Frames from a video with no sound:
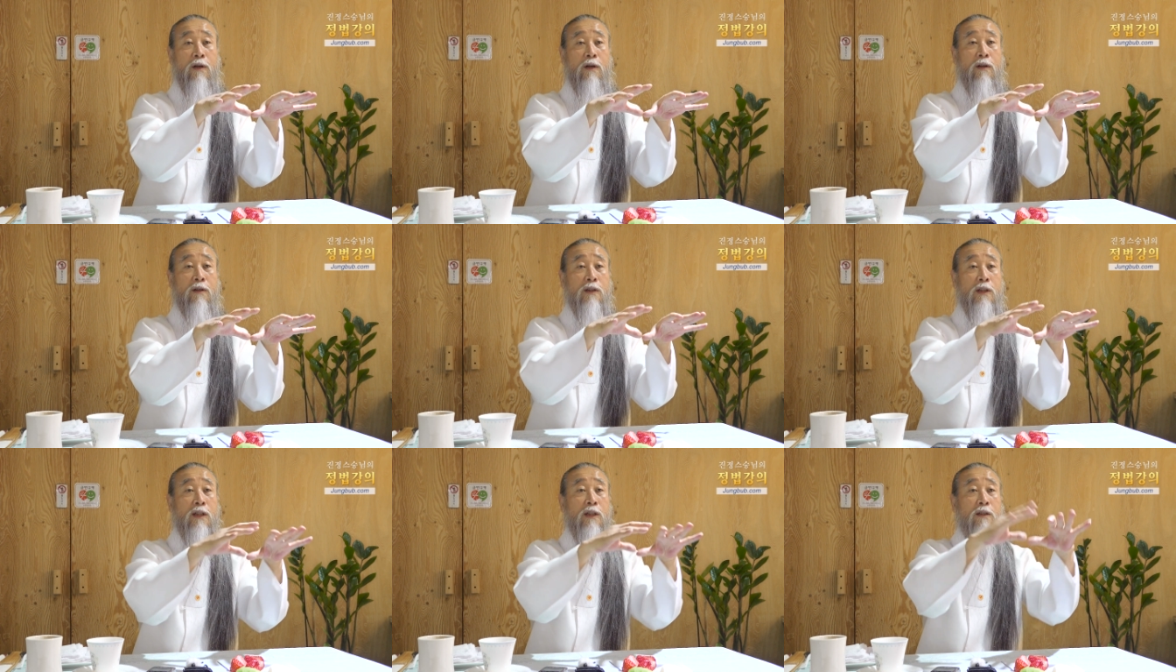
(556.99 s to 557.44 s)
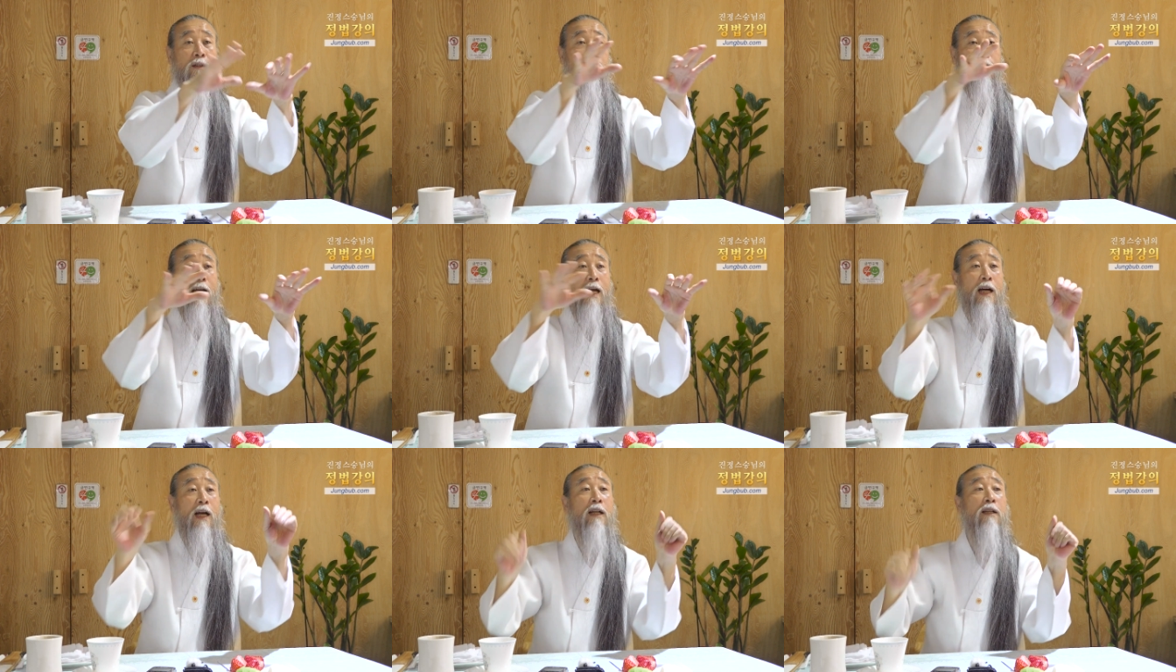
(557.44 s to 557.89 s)
어 이런 걸
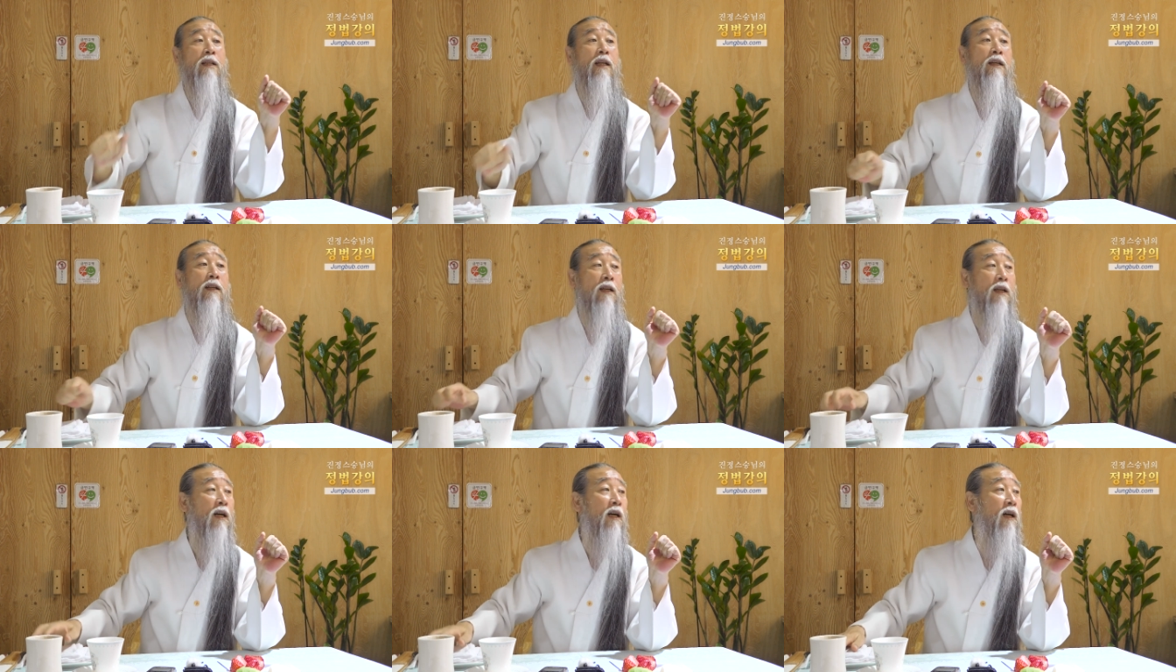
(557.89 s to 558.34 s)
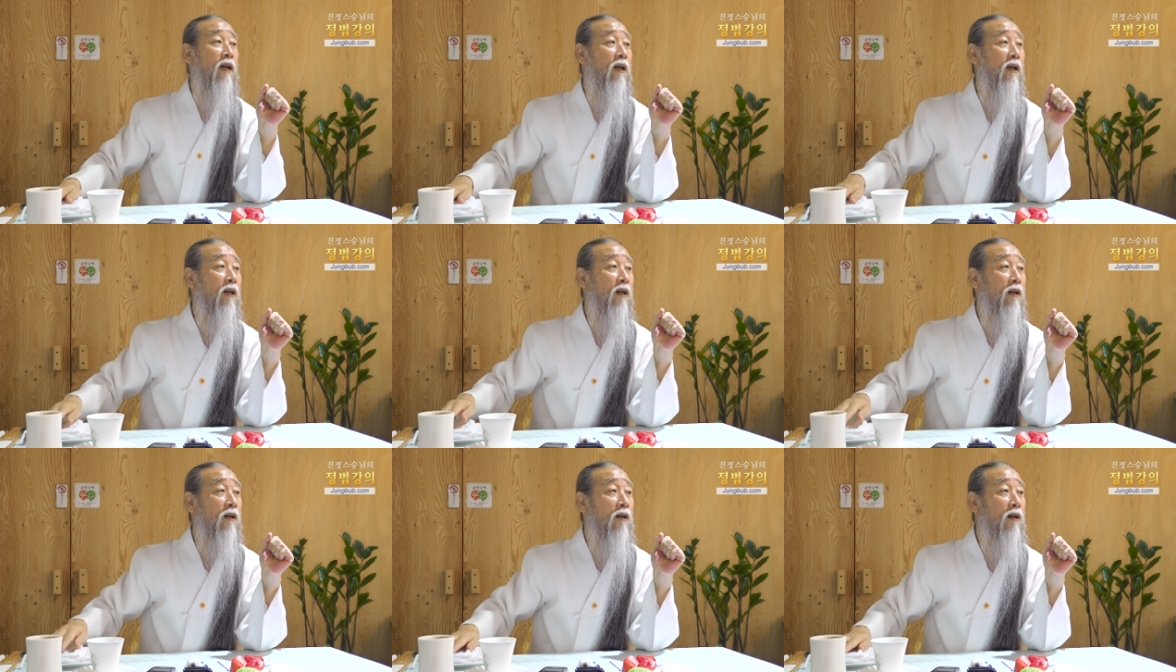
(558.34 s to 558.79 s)
다 할 테니까
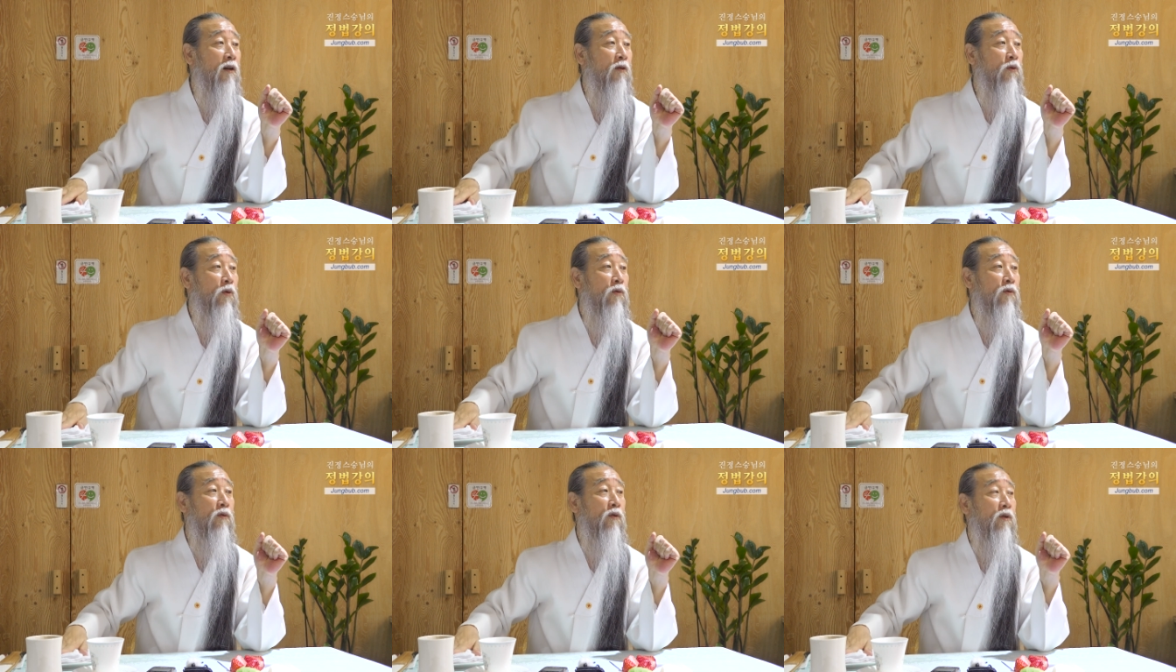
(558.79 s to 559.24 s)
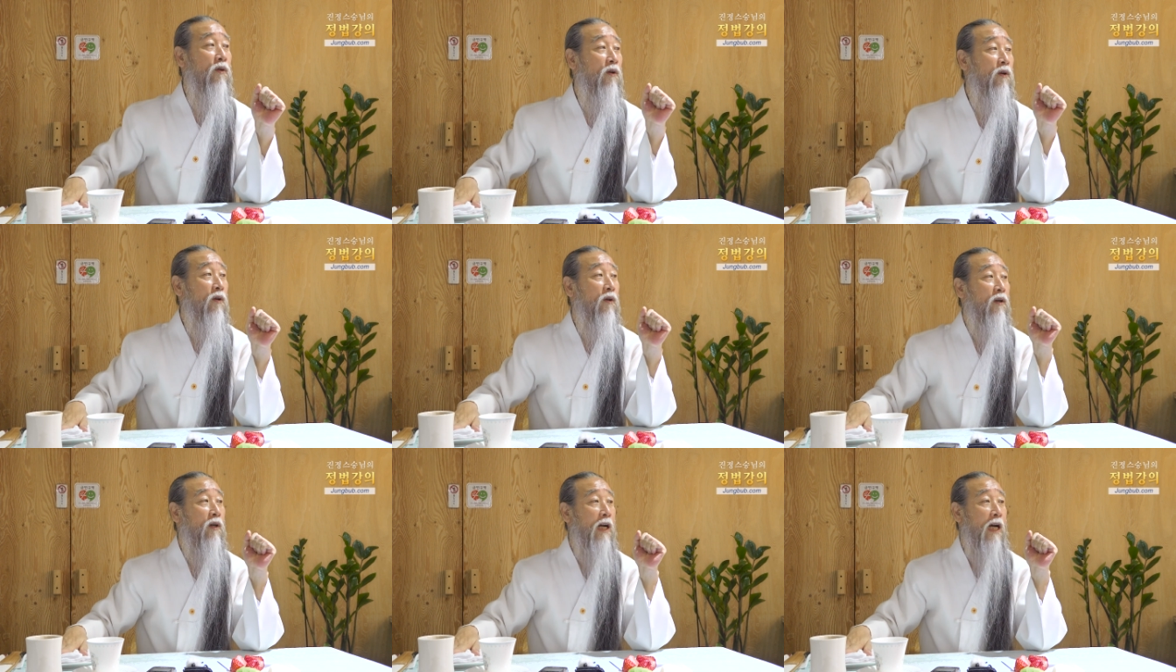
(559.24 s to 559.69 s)
어, 그런 거
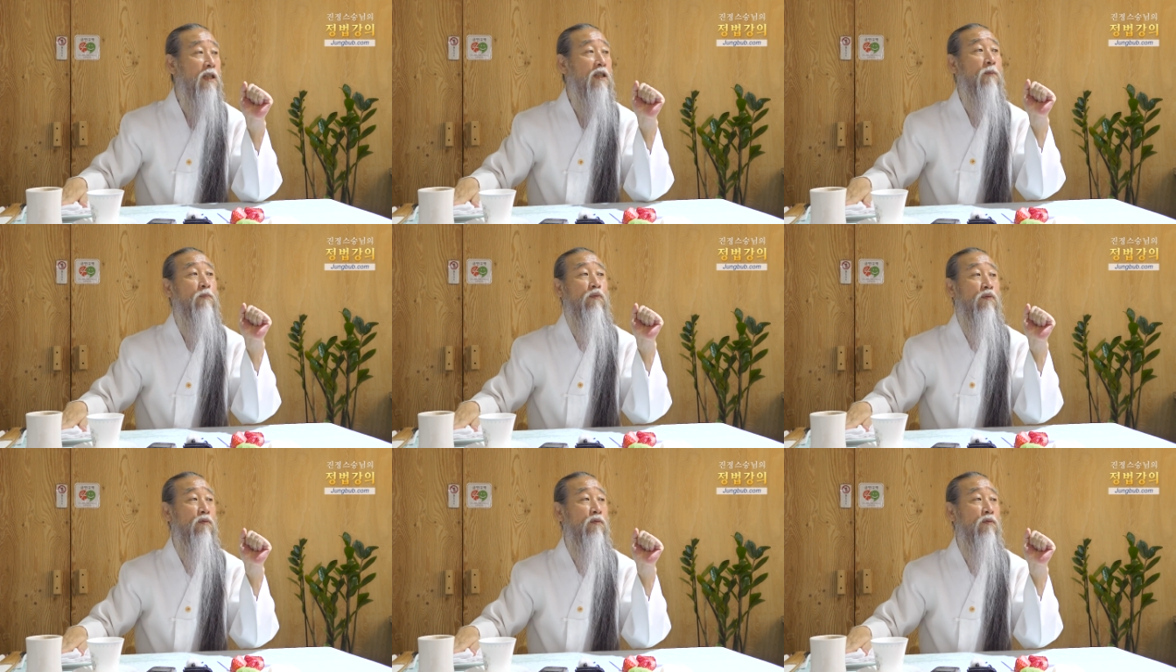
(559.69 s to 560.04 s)
같이